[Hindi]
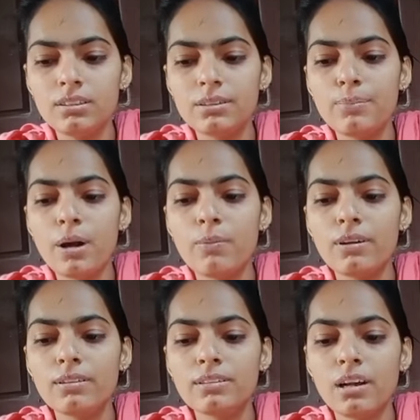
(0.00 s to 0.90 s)
जब पापा
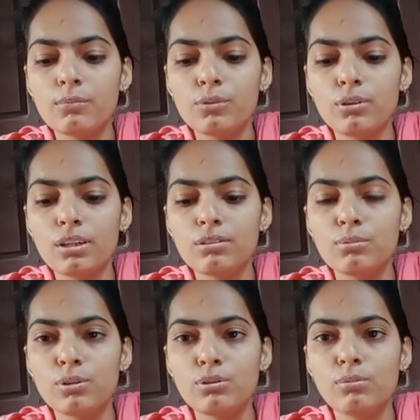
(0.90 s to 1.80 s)
कल शाम को आए तो
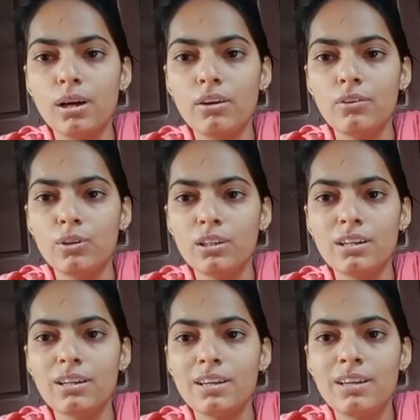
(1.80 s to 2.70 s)
बोले तुम्हारा हो गया